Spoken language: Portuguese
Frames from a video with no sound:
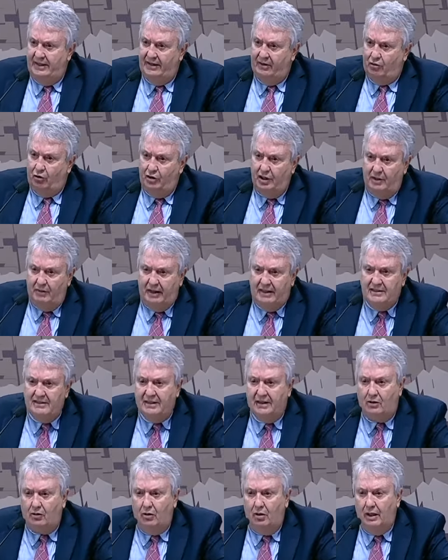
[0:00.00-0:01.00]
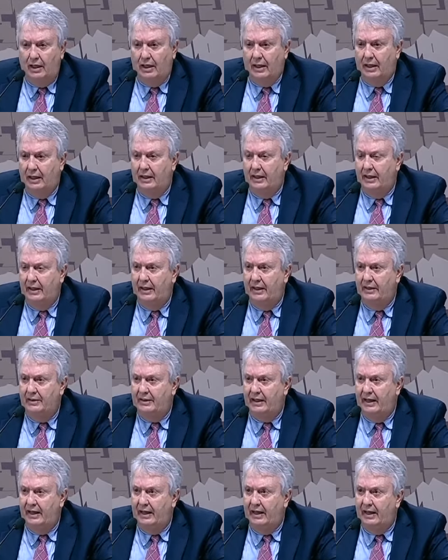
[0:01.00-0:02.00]
por, com la,
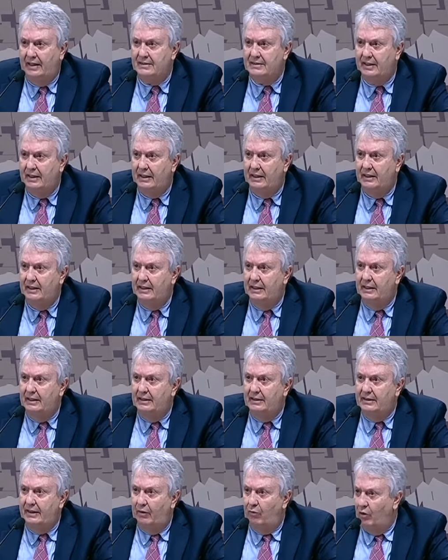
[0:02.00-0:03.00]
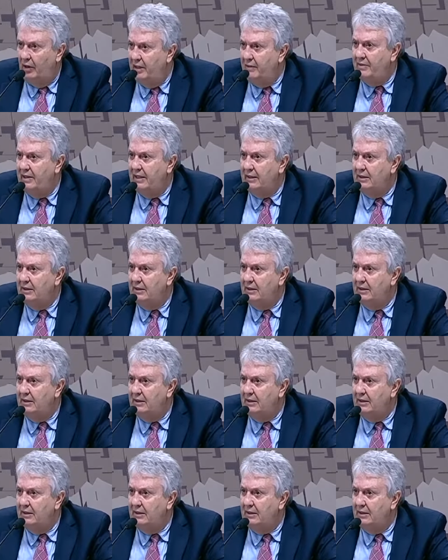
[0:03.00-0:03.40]
é, Brasil e também de Bolívia,